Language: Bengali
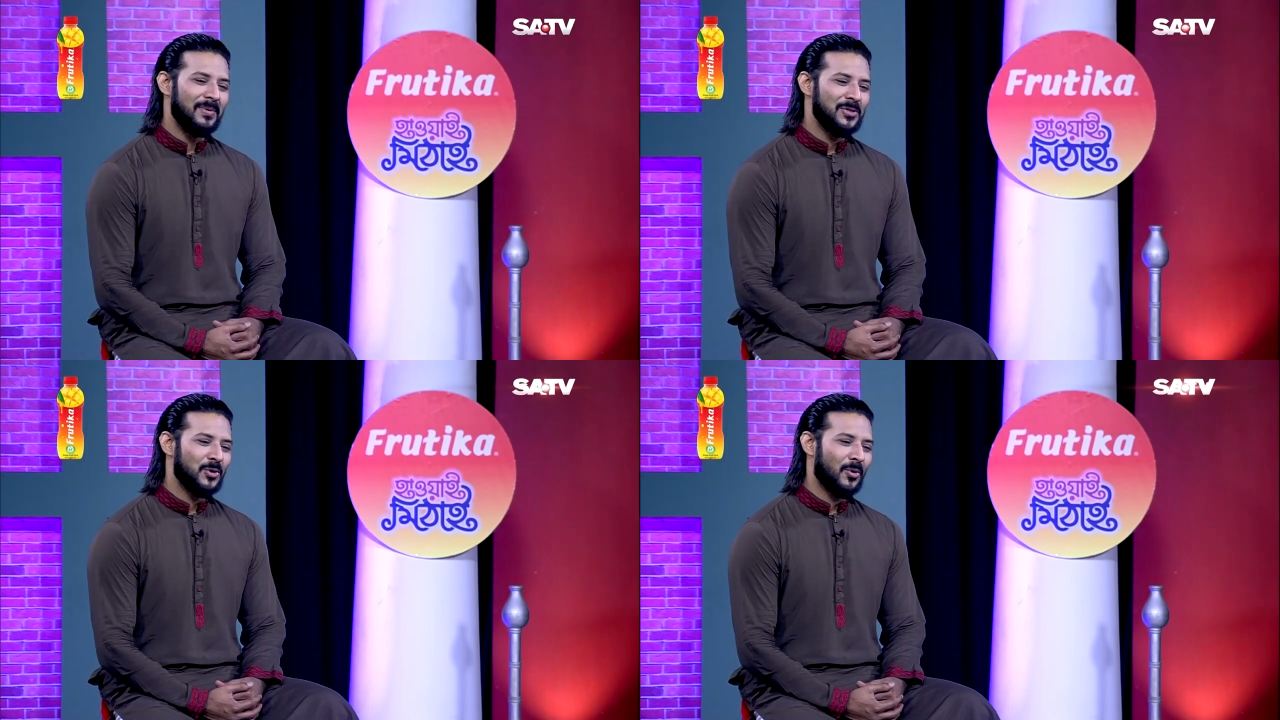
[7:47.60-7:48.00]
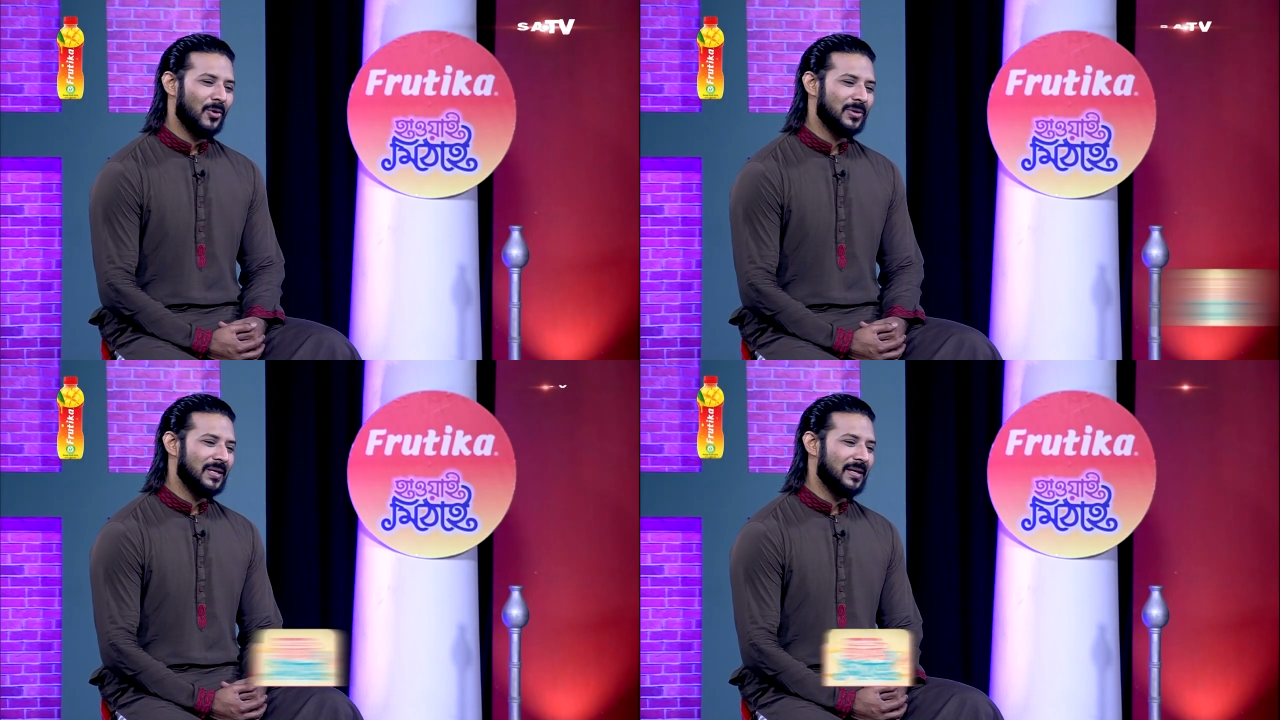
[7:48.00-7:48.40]
বিশ্ব রং
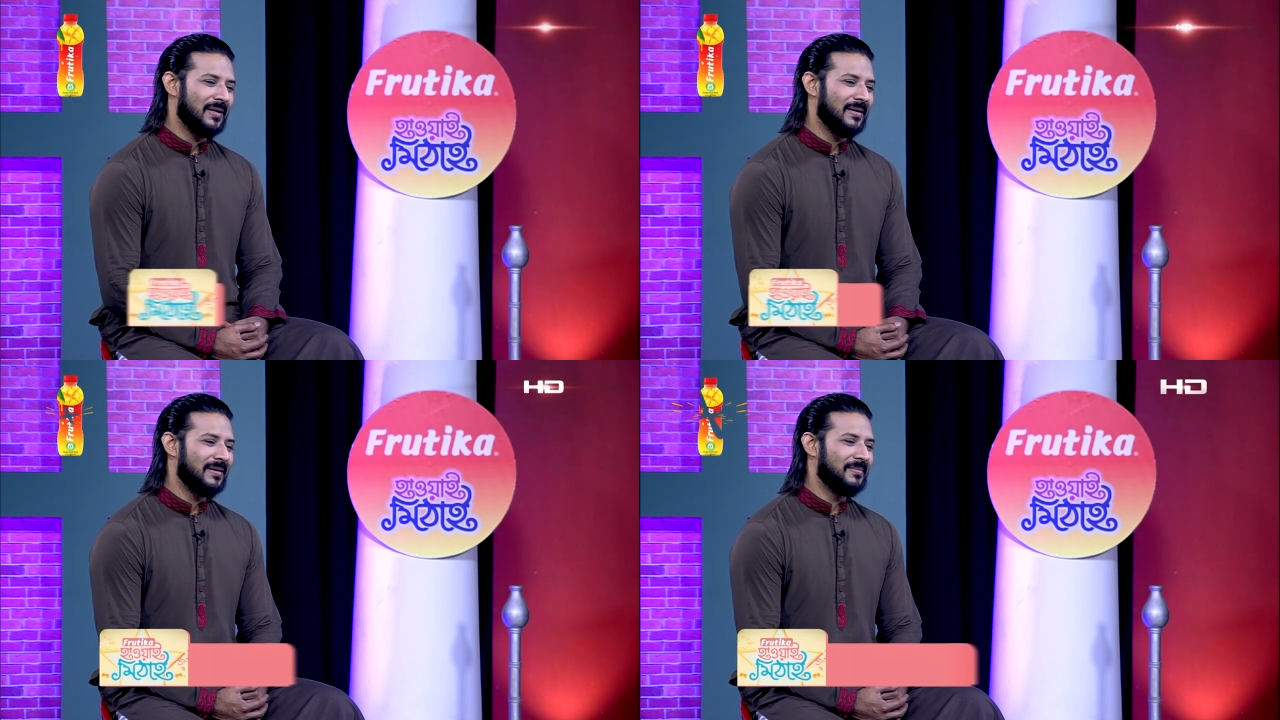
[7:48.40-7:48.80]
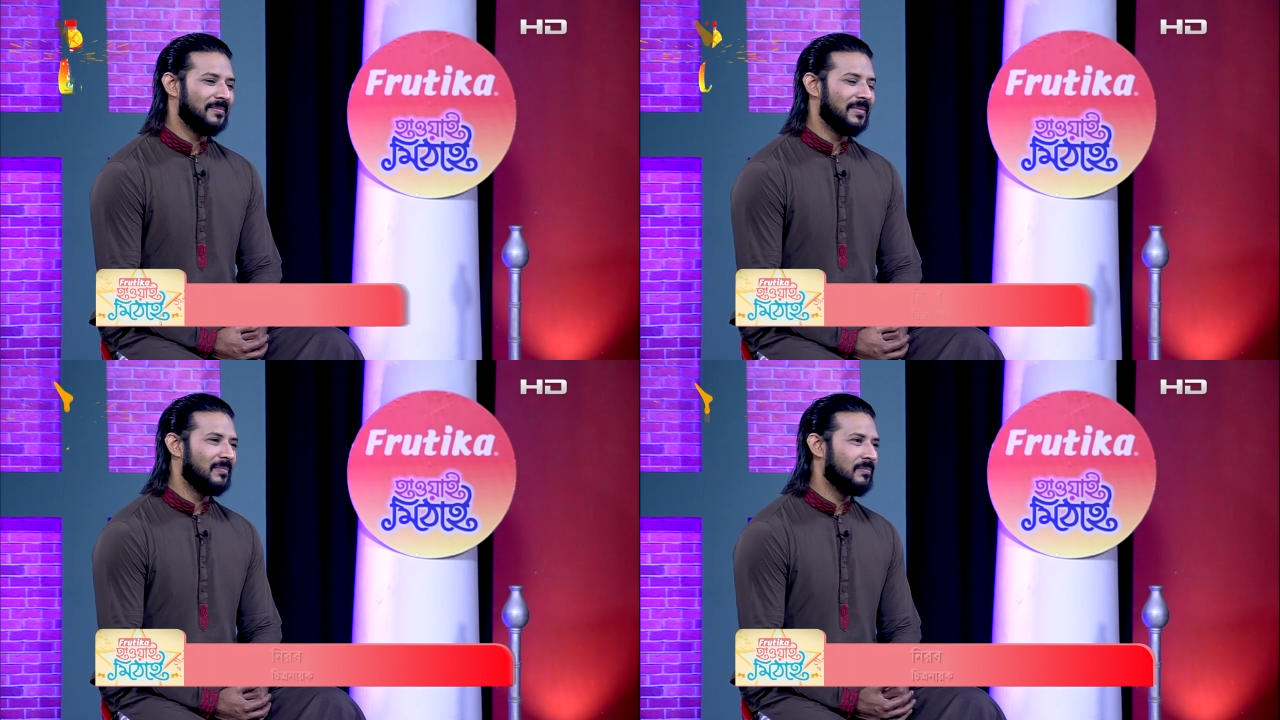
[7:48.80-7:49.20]
থেকে
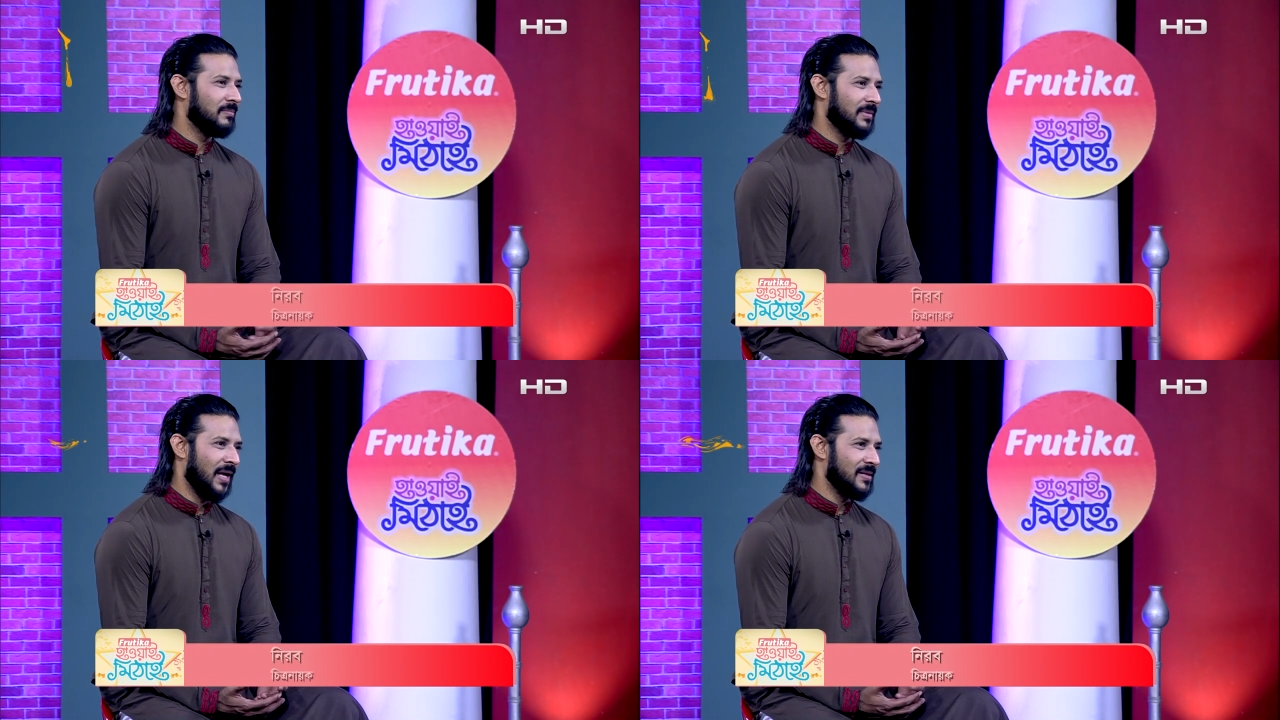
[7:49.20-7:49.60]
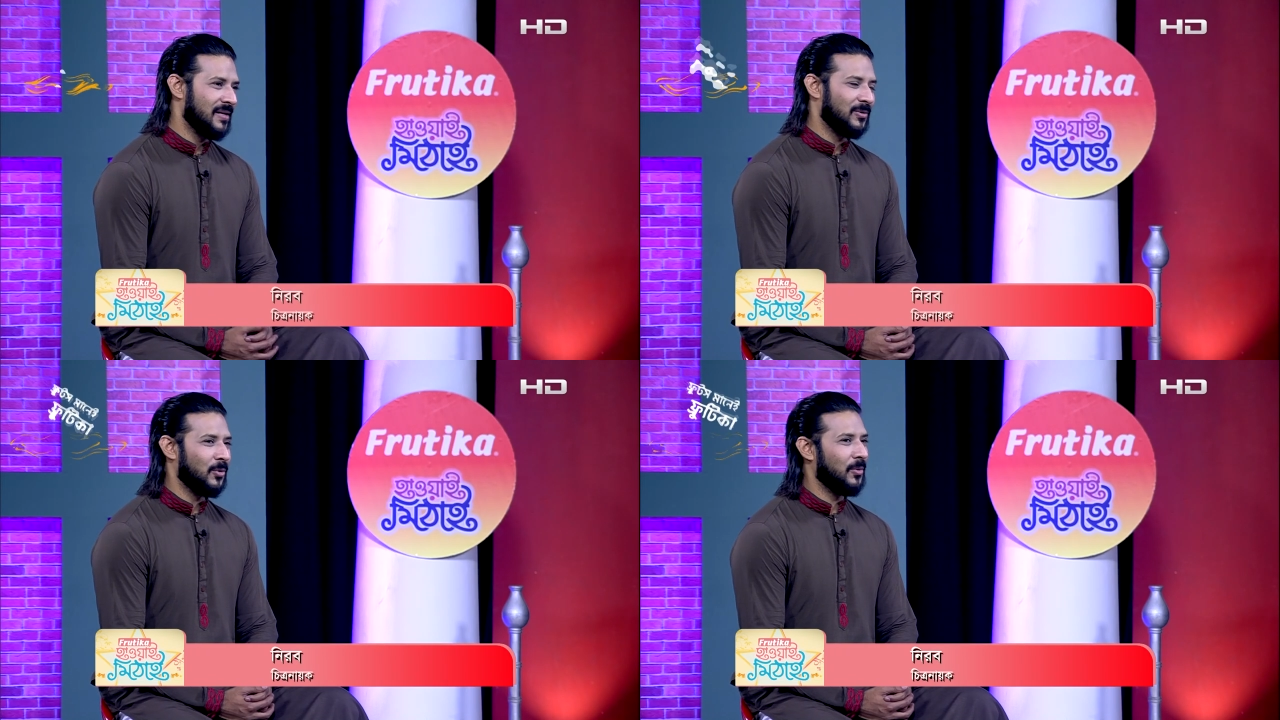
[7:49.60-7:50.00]
দাদা
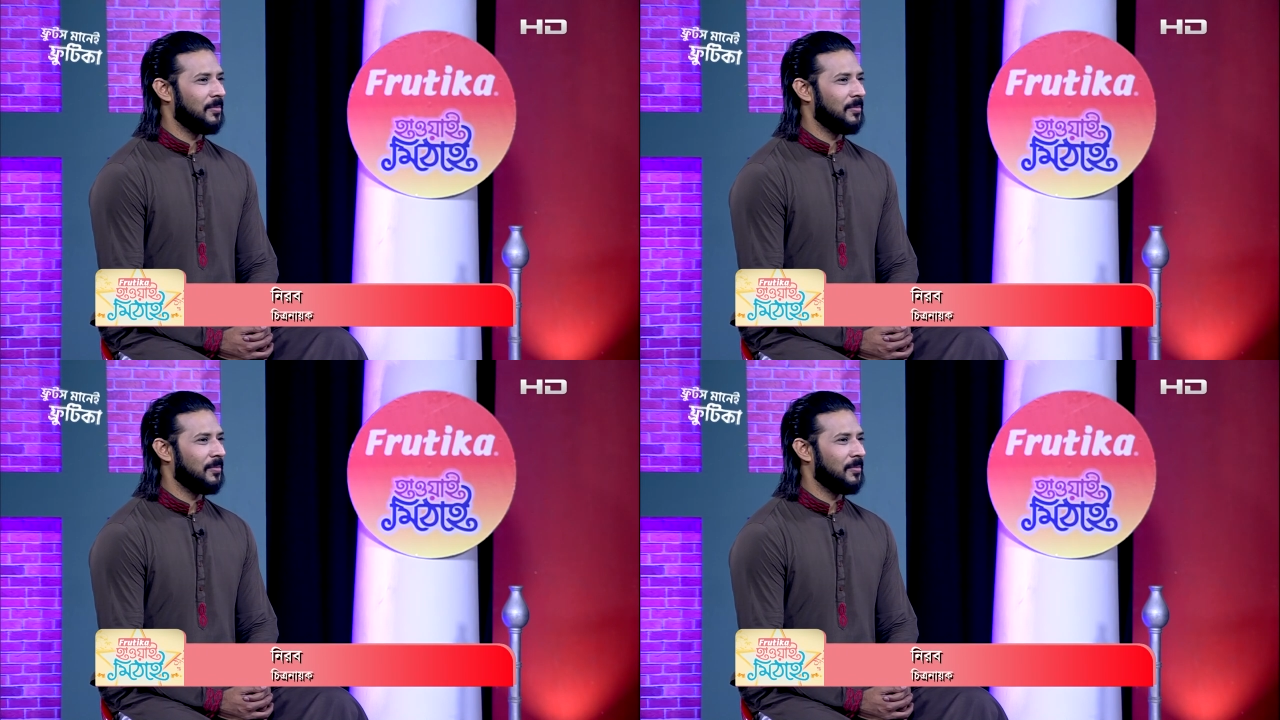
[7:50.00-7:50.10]
তো